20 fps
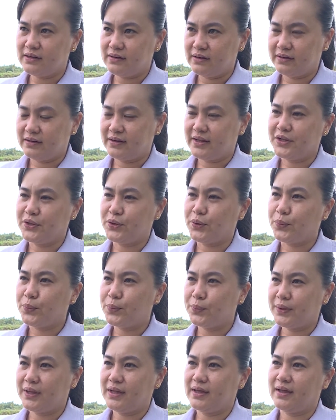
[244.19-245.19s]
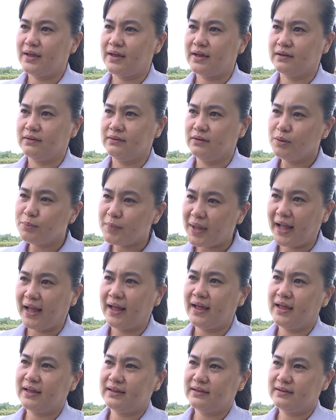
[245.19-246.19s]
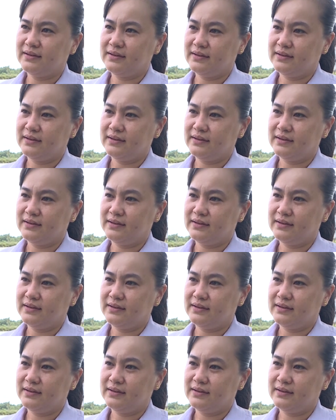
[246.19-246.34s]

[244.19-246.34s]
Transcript: lịch thời vụ về rửa mặn